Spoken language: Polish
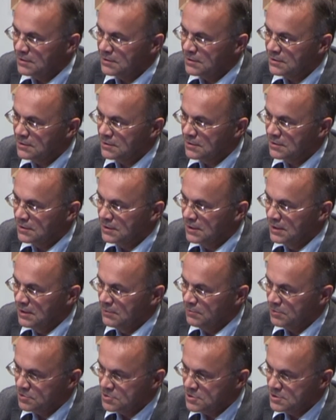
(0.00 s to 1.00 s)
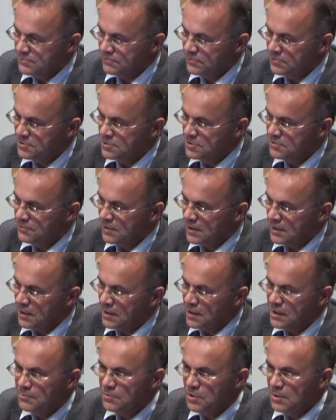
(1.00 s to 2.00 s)
E, proszę zwrócić uwagę,
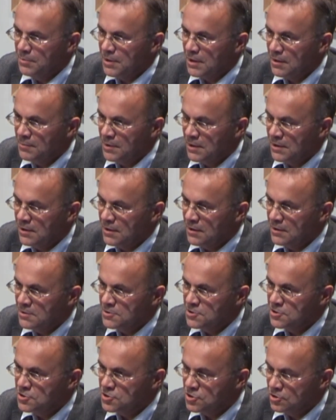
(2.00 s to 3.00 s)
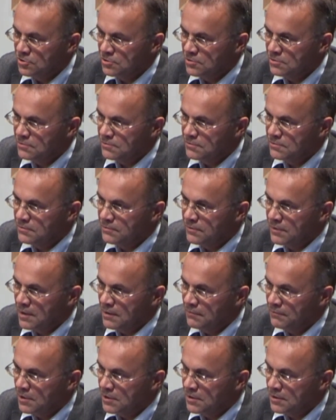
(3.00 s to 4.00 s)
jaka była pragmatyka naszych rządów
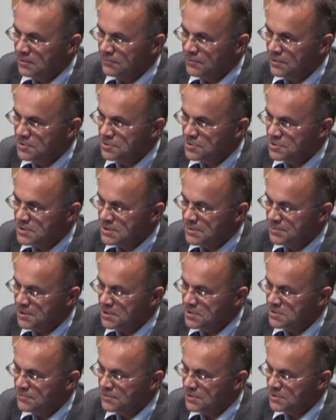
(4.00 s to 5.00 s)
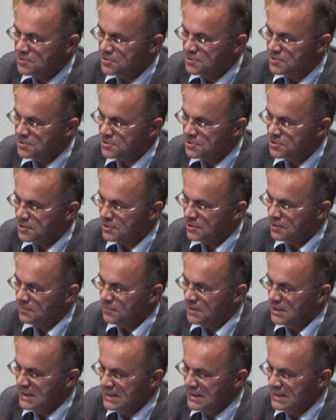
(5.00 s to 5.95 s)
w latach 2005-2007.